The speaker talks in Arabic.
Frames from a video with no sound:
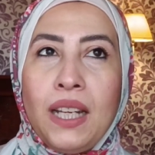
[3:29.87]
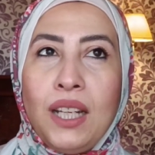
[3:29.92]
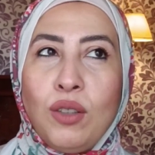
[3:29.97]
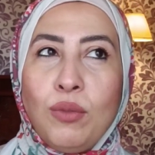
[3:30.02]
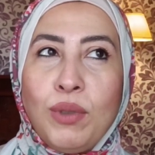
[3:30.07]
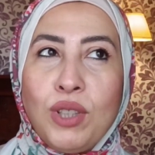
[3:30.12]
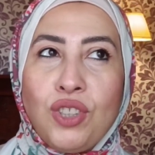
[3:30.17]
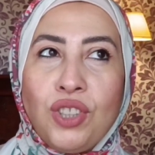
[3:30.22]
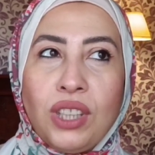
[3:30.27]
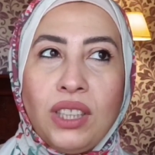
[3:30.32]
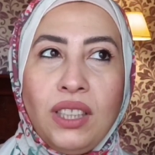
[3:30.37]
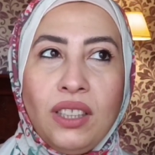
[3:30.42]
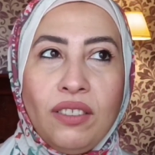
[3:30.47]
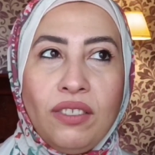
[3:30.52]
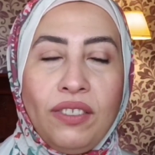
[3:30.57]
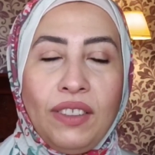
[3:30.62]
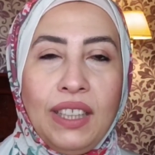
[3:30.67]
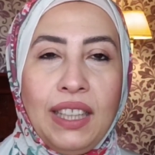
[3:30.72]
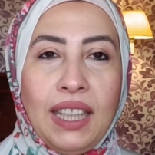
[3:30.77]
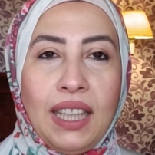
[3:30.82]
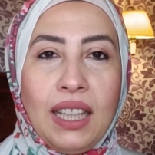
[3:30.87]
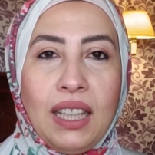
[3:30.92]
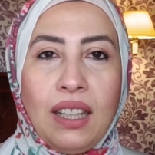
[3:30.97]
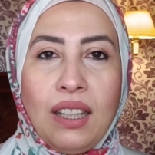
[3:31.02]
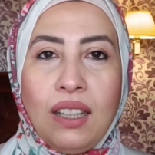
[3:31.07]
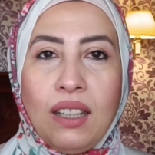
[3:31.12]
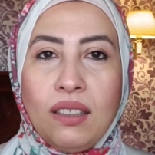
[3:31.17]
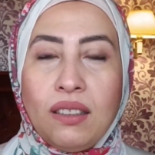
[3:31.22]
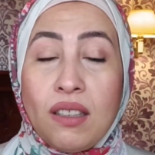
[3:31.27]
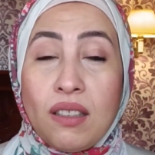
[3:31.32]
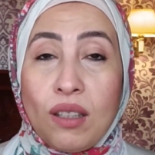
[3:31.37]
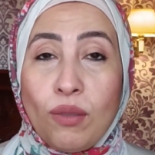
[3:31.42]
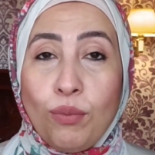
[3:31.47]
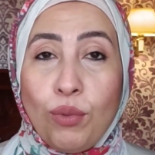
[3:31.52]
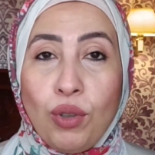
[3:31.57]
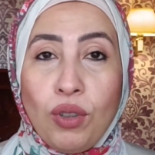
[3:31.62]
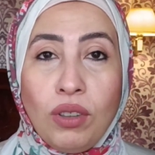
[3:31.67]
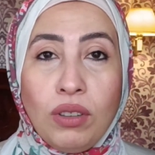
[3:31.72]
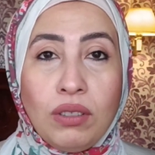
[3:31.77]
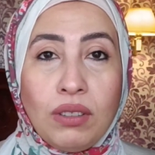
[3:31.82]
لو بشرتك فيها
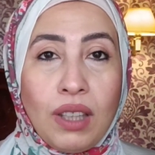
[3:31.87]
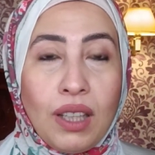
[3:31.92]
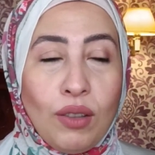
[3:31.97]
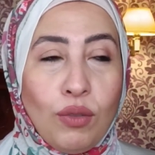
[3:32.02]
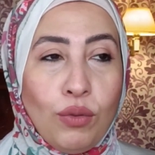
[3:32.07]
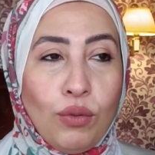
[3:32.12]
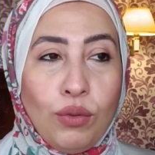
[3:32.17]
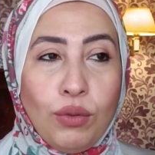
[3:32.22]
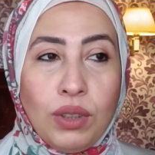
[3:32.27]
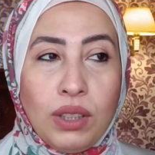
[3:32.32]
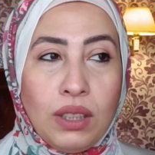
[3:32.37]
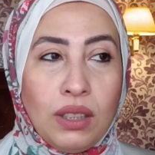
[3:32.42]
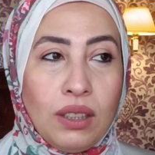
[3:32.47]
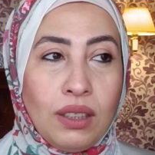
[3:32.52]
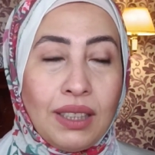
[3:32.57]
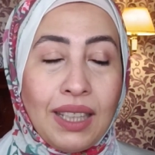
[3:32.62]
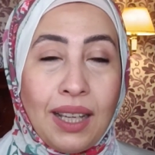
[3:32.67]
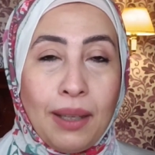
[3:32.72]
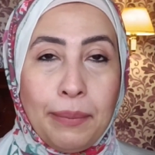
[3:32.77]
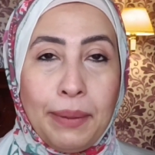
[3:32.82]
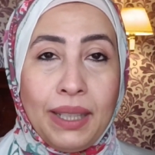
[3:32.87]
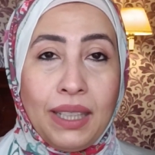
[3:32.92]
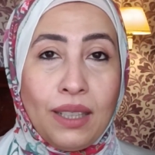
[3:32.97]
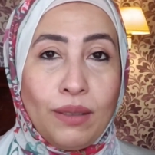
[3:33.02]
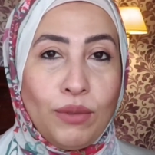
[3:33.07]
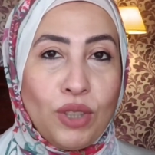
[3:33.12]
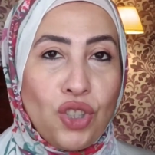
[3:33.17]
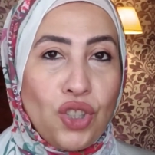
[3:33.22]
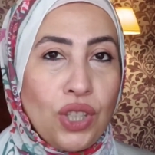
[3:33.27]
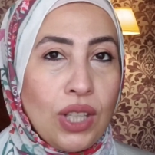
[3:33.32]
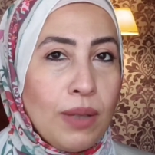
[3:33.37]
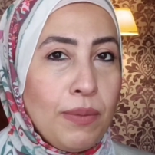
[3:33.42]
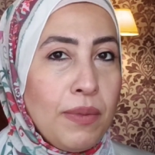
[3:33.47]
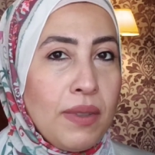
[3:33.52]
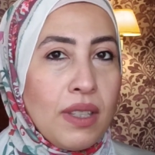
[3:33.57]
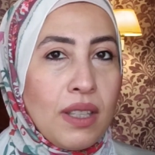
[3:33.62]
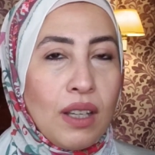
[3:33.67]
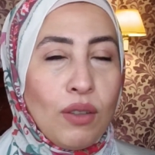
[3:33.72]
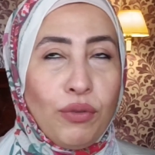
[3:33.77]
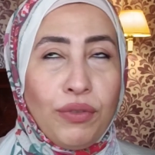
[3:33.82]
تصبغات او تعبانه من
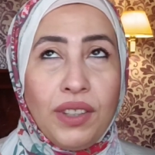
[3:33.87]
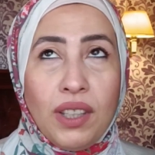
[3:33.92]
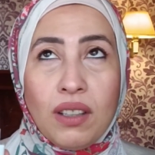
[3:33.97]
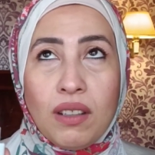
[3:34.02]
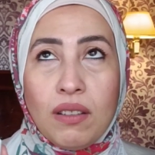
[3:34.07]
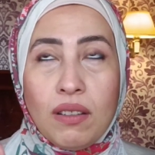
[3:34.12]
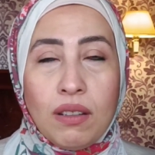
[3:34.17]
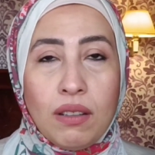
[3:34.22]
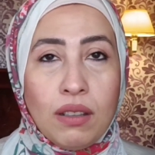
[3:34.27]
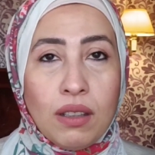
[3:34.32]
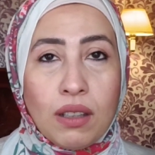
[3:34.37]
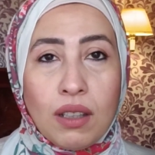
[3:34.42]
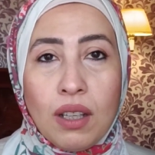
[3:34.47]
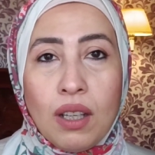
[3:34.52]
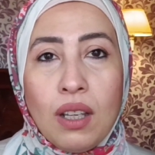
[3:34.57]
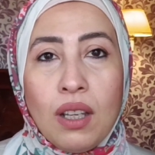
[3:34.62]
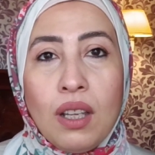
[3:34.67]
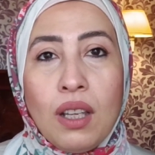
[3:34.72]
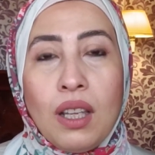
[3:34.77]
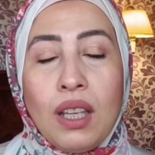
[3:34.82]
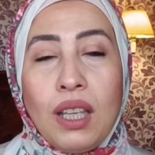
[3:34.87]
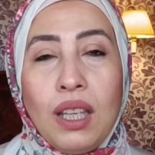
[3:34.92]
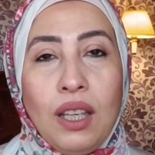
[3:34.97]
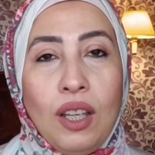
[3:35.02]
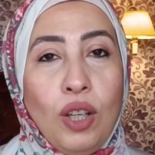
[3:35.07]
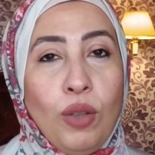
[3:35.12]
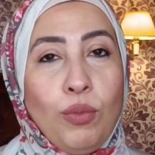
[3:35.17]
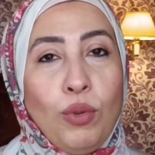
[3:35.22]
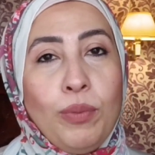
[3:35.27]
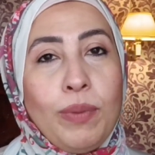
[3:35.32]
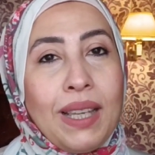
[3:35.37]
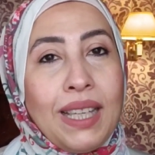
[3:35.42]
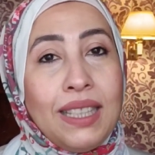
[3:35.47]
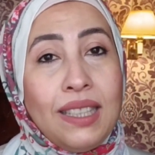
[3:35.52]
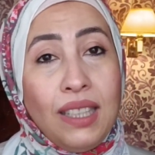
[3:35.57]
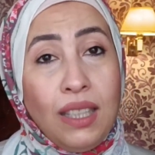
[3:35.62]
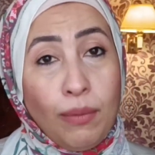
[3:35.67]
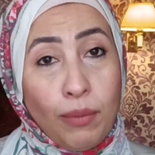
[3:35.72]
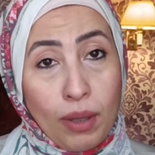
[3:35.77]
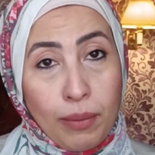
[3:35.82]
الشمس او فيها اثار حبوب
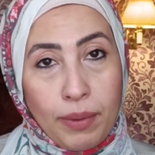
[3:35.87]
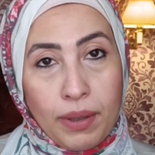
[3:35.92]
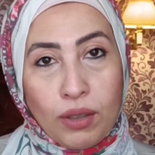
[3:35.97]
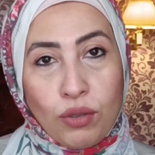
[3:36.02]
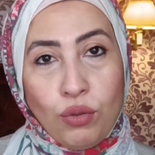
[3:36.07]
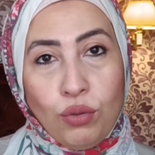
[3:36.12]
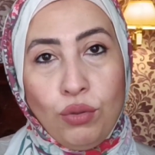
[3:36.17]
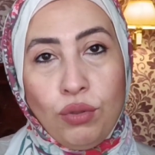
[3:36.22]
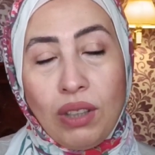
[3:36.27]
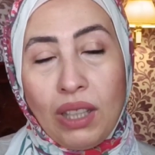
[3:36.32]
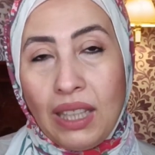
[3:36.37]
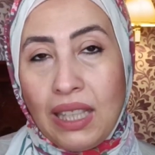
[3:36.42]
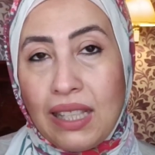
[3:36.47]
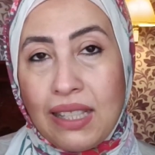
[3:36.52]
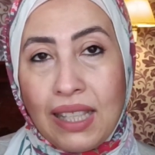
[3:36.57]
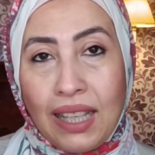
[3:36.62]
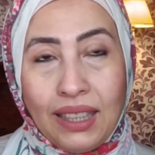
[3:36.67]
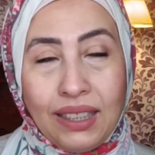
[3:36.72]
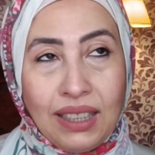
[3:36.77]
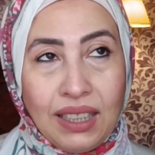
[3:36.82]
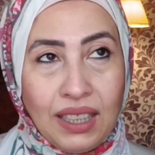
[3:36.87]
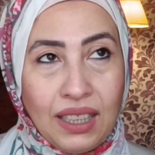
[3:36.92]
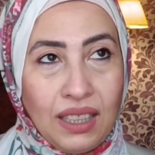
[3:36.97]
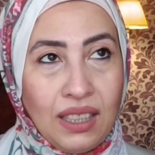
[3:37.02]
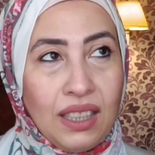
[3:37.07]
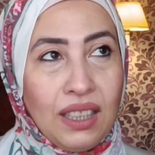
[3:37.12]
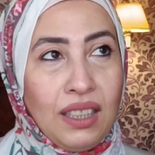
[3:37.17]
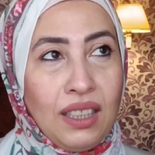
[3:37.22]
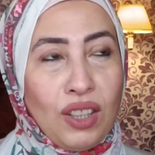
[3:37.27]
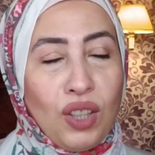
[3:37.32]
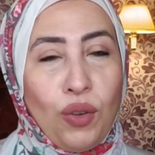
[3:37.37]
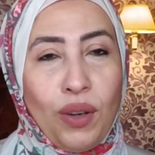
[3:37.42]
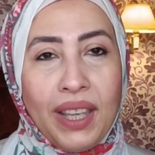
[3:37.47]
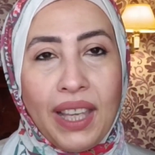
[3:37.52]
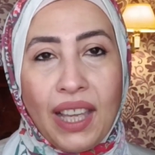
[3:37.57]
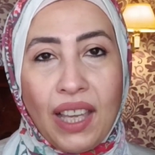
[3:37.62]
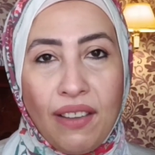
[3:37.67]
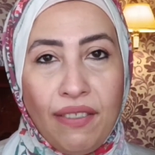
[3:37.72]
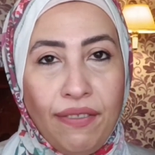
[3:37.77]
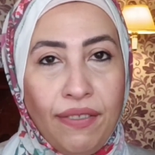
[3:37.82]
قديمه برضو هيساعدك جدا ان هو
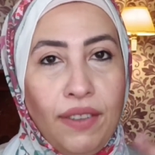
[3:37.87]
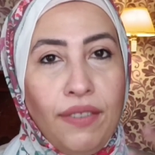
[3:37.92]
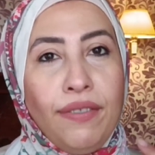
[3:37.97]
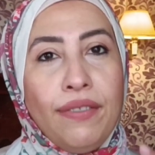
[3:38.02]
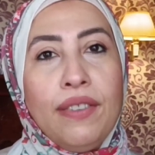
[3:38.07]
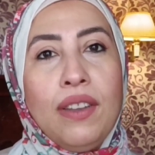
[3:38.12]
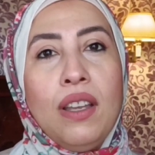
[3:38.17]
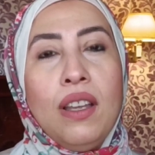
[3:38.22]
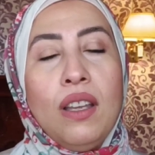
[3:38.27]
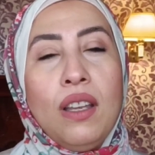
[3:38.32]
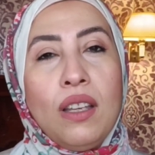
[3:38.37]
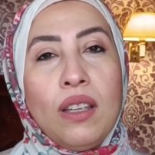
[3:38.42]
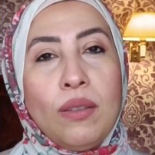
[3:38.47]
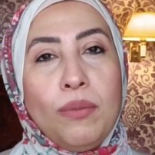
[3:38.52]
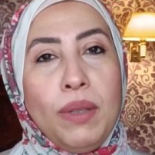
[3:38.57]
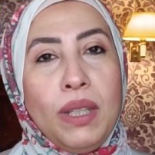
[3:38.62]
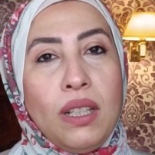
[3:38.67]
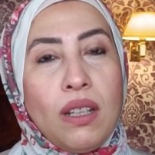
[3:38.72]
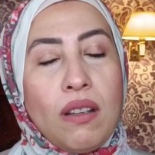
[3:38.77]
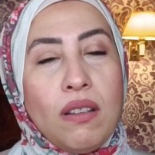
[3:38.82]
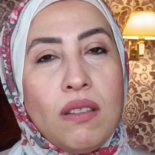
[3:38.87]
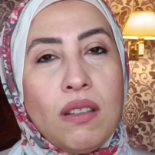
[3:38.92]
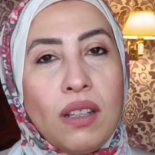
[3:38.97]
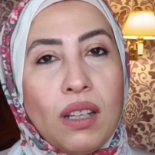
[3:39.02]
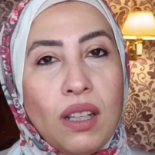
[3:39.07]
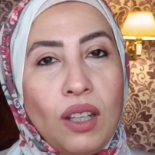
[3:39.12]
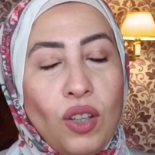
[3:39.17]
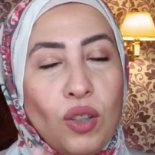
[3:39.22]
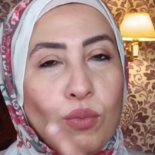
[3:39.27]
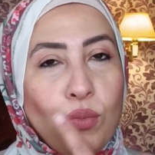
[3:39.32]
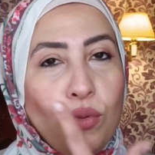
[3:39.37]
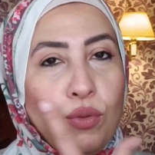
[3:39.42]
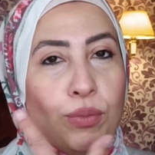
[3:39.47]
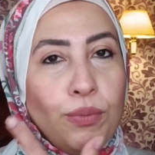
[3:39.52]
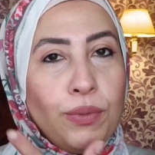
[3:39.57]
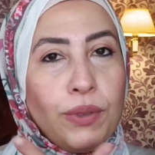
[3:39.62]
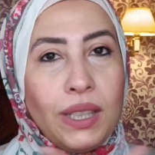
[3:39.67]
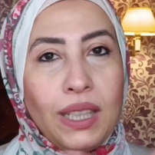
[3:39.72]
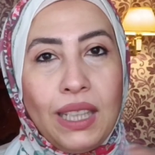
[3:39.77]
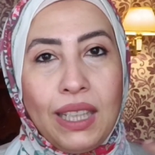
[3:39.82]
يخفف من اثر
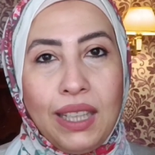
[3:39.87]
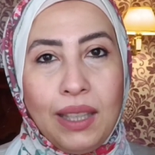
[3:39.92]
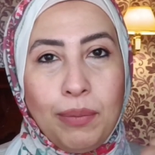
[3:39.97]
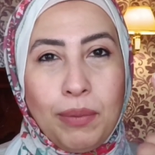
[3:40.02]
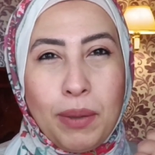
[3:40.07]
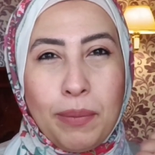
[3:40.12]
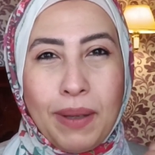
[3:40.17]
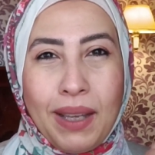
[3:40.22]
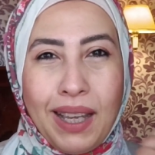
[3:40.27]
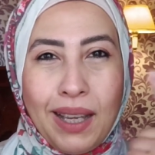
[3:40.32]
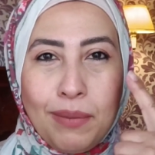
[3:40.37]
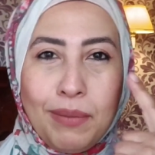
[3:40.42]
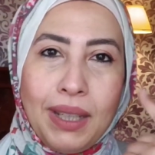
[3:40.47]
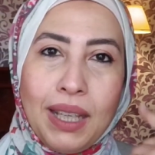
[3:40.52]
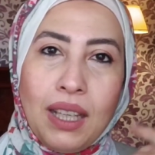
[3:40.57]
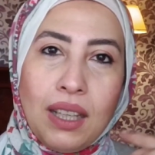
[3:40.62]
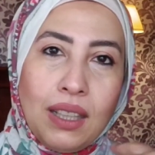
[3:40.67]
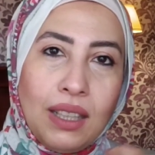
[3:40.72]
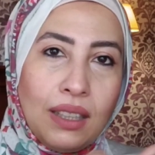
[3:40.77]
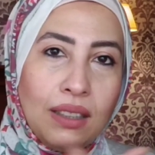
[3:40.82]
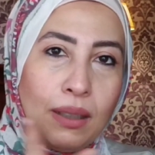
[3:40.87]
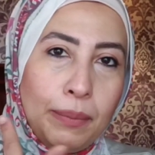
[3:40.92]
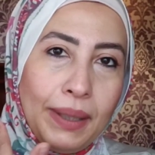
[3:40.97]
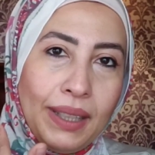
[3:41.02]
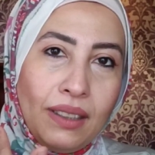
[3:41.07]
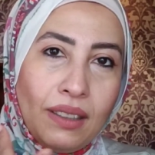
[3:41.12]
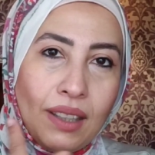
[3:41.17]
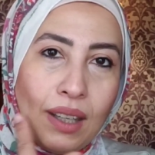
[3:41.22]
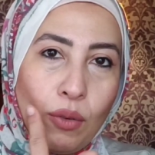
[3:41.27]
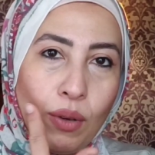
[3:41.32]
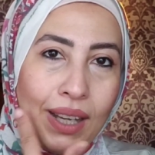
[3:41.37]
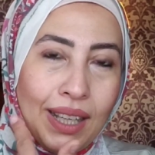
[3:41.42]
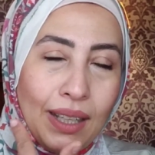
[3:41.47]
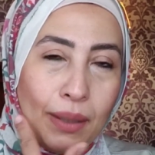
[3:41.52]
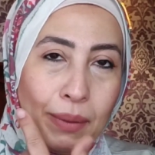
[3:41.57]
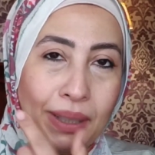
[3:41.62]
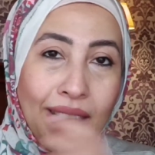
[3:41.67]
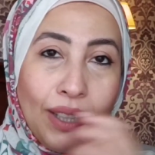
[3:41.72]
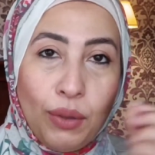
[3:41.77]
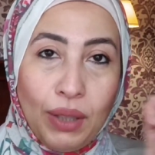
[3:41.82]
الحبوب اللي هي بتبقى عامله ندبات او
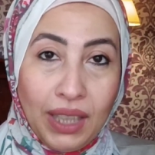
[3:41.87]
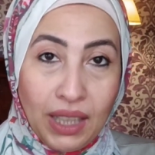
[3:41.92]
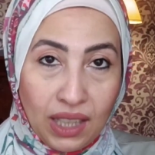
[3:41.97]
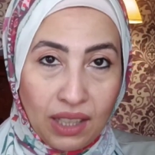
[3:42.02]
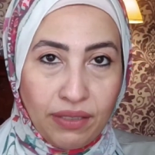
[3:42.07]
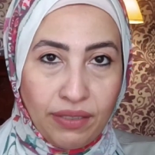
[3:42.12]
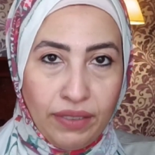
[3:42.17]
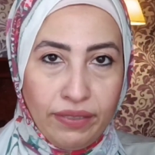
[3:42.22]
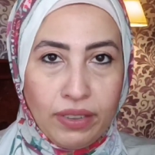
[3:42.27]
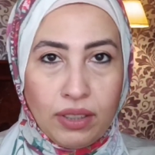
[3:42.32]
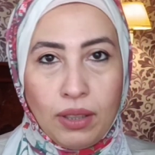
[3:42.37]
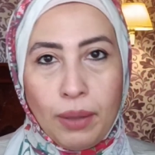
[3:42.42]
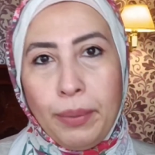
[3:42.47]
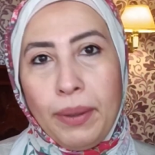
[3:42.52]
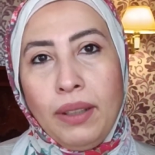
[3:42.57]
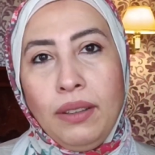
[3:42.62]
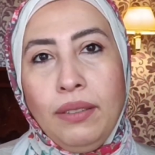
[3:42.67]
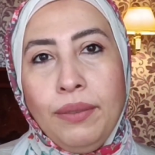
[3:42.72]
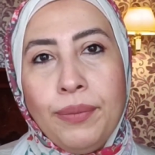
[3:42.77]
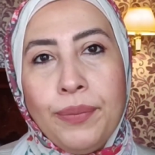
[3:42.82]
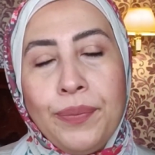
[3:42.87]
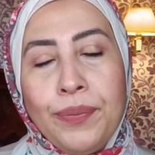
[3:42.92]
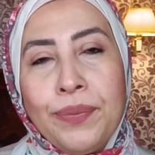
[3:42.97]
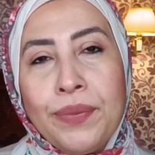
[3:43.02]
علامات لو هي خفيفه طبعا